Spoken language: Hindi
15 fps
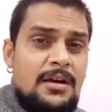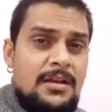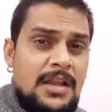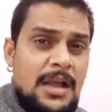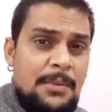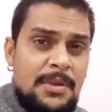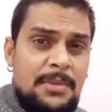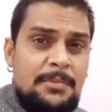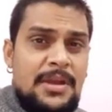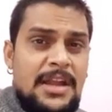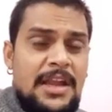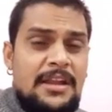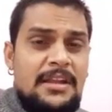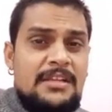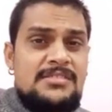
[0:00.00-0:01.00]
नाम नंबर
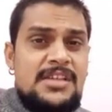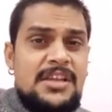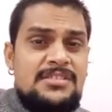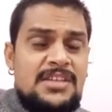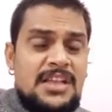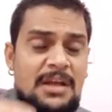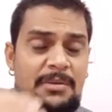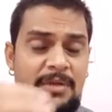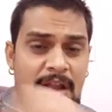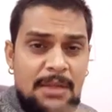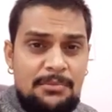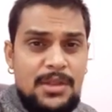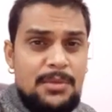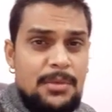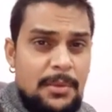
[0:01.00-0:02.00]
एड्रेस है इसके अलावा
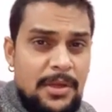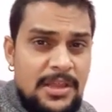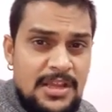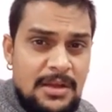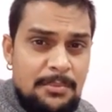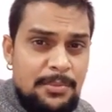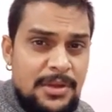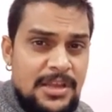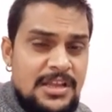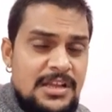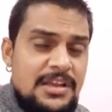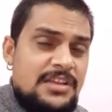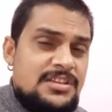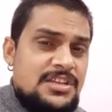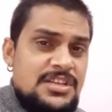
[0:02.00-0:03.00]
रामदेव बाबा की कंपनी है
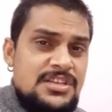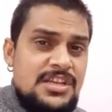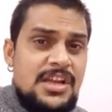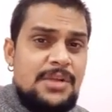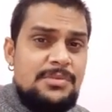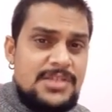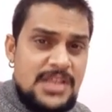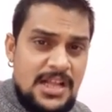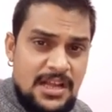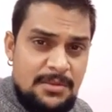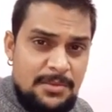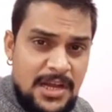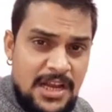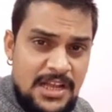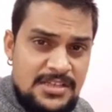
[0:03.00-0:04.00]
श्री श्री रविशंकर
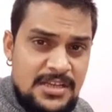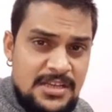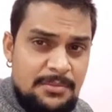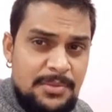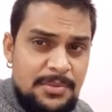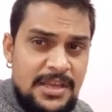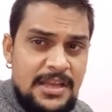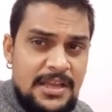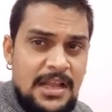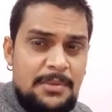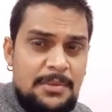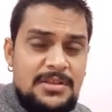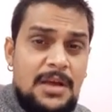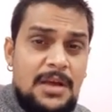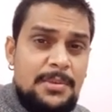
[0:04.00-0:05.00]
महाराज जी कंपनी के
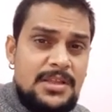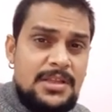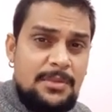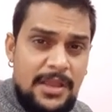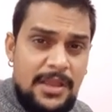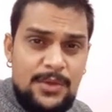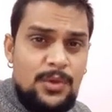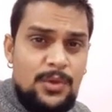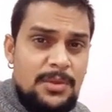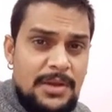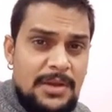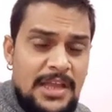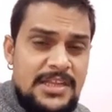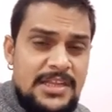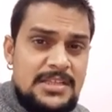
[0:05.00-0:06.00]
नाम है जहाँ पर दवाई गोली
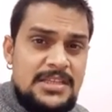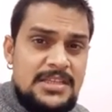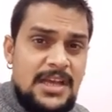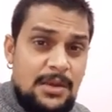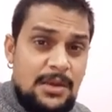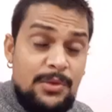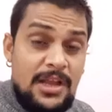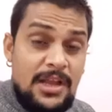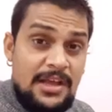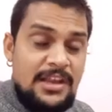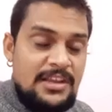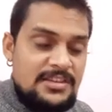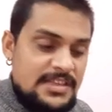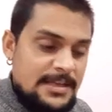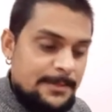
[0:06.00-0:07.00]
बनाई जाती है हर्बल
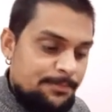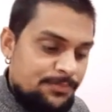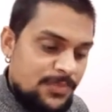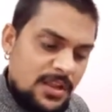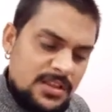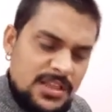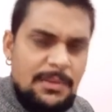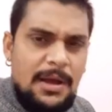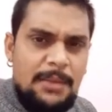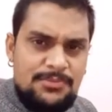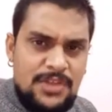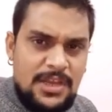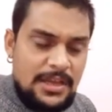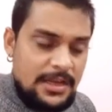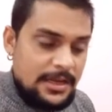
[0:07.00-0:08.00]
अंग्रेजी तमाम
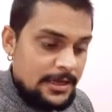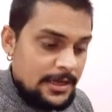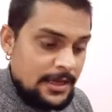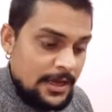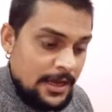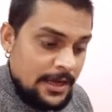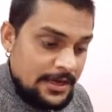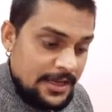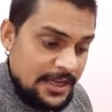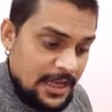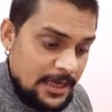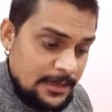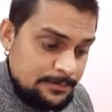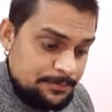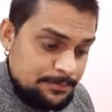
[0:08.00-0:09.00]
तरह की ठीक है